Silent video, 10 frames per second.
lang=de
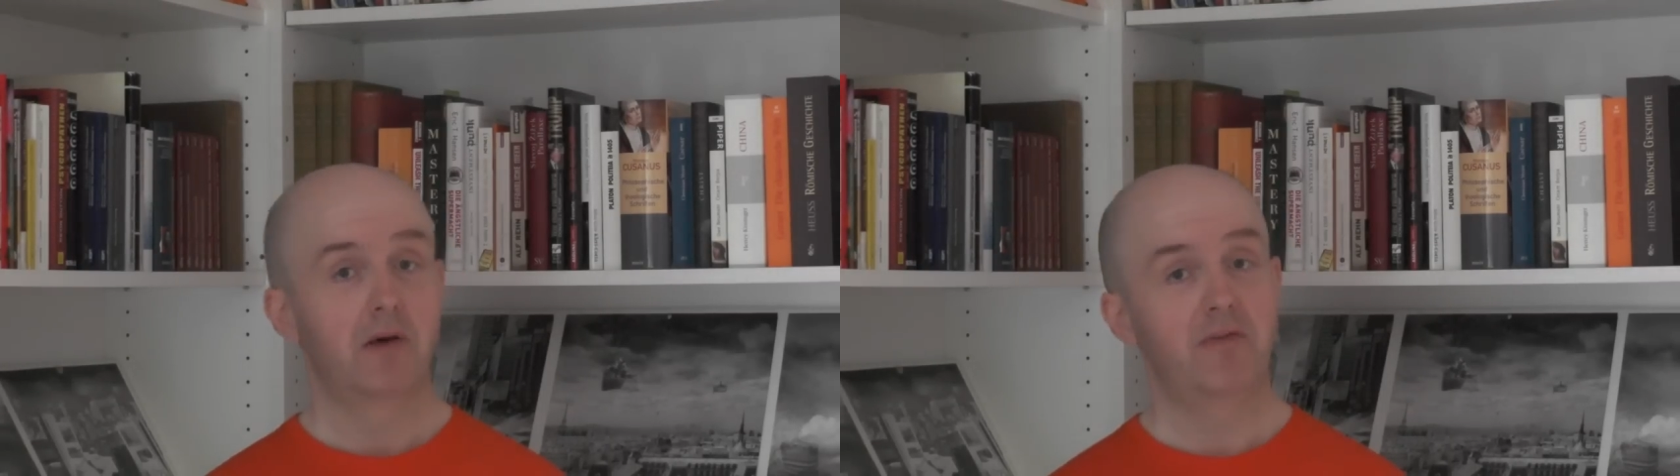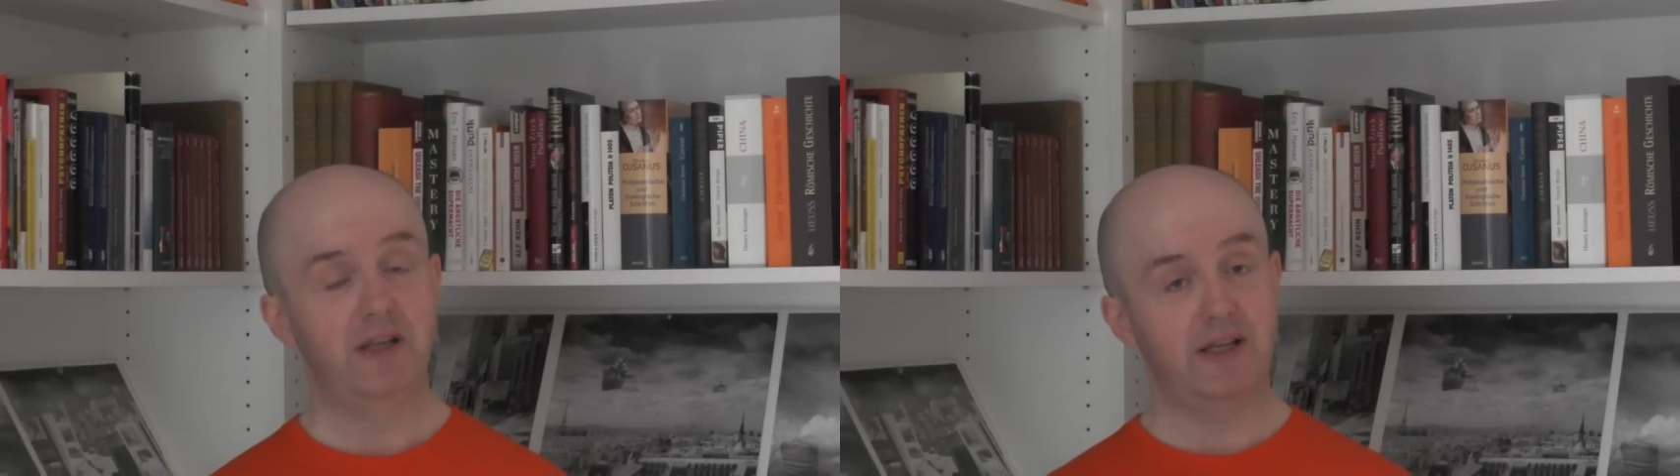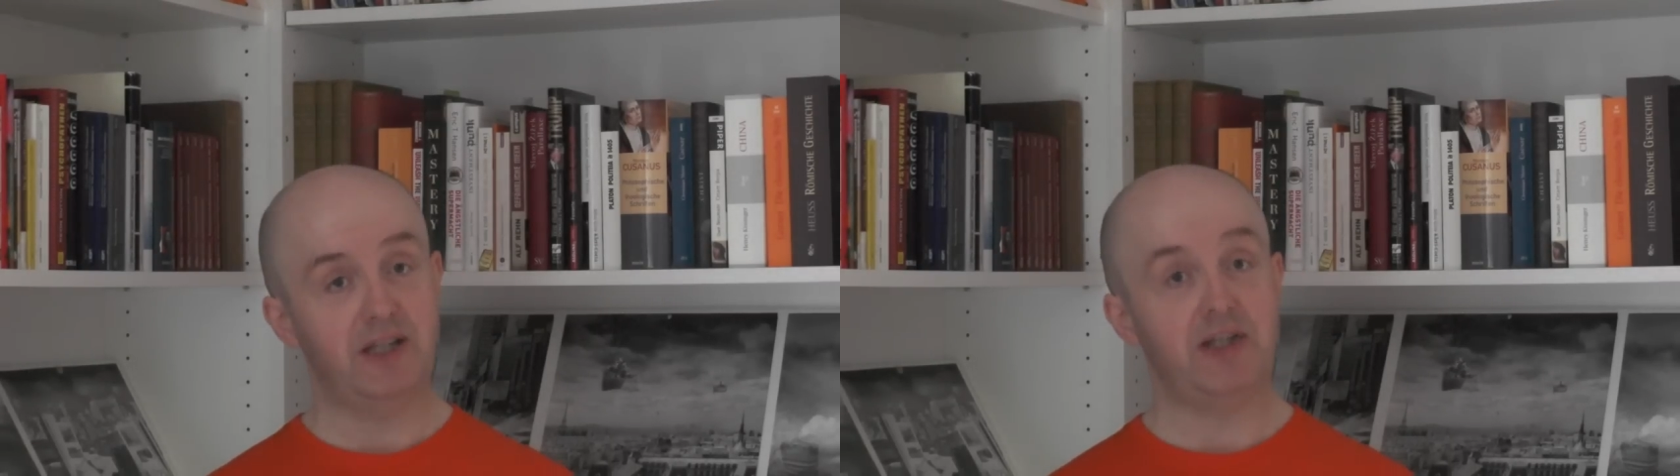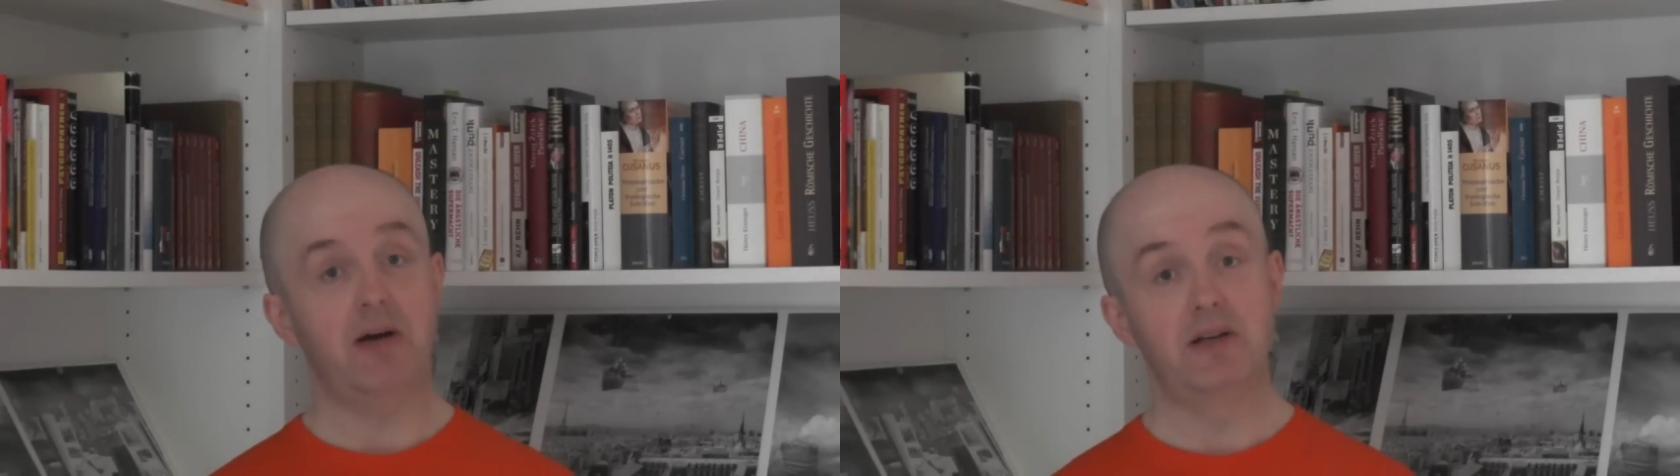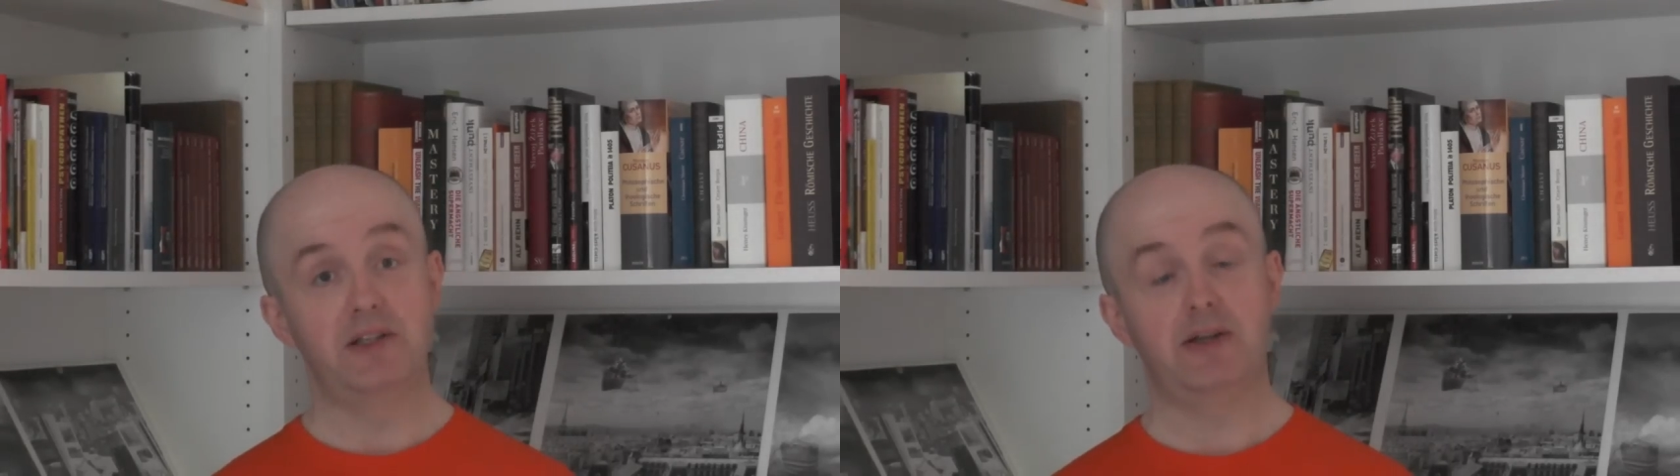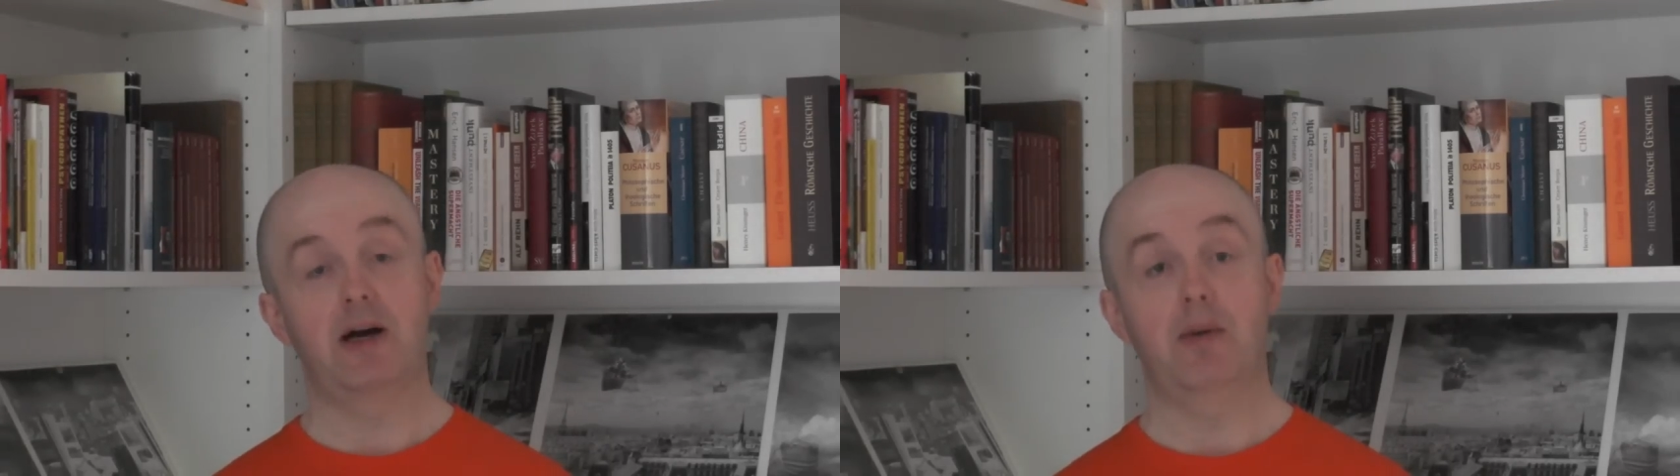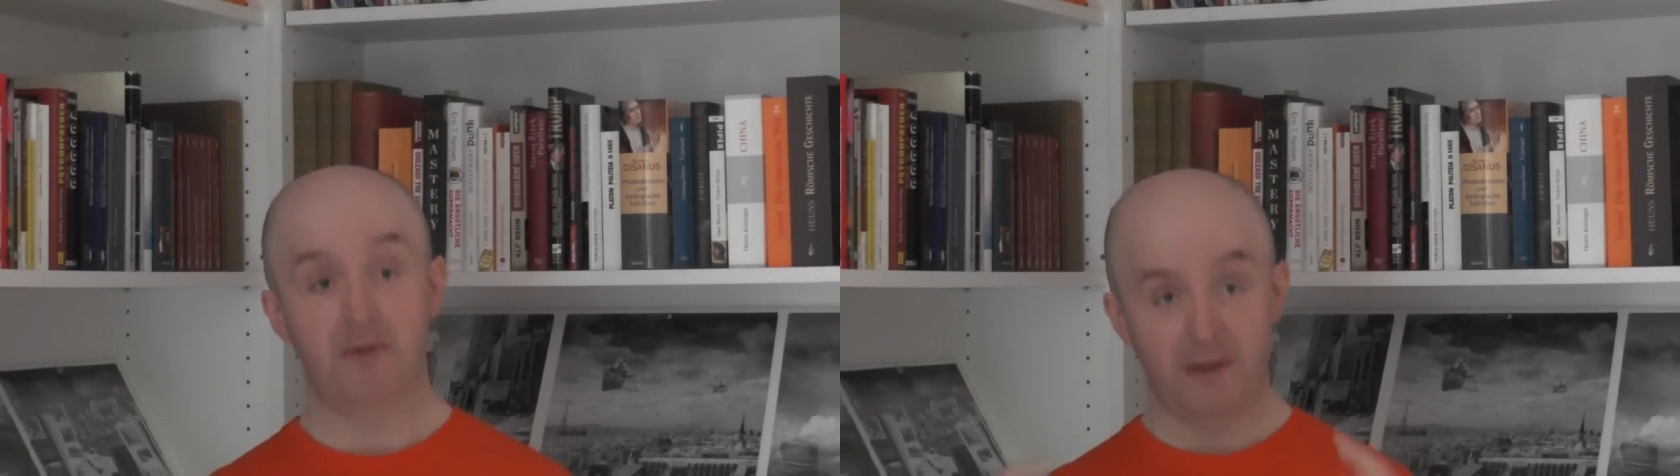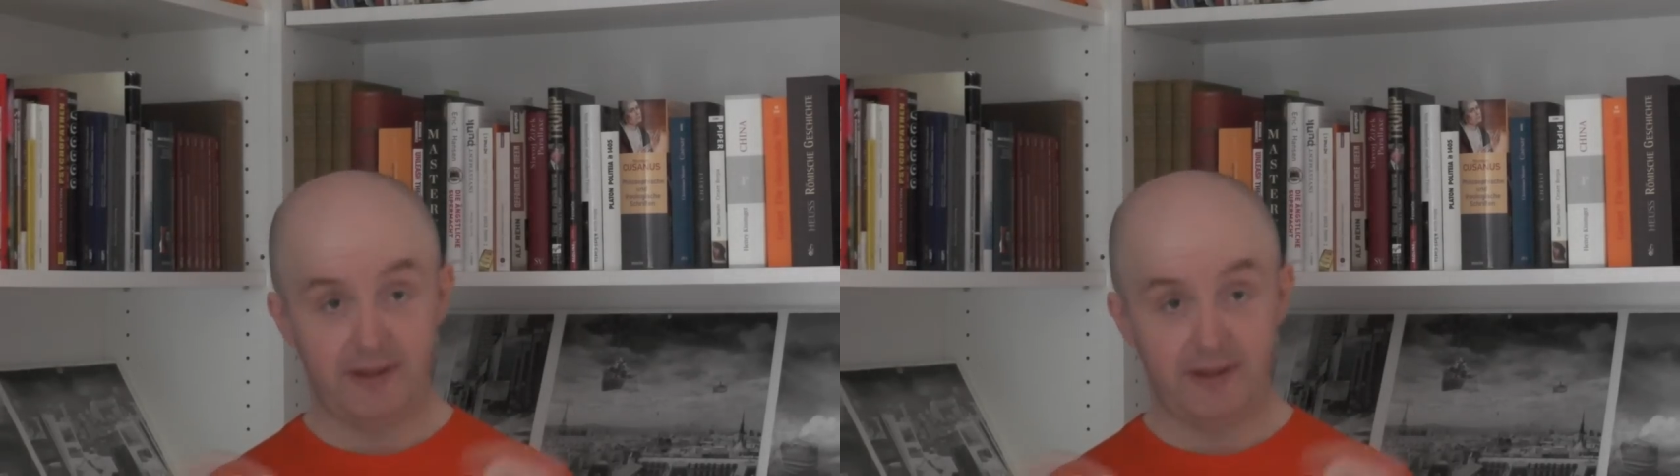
Wenn ihr das angesehen habt,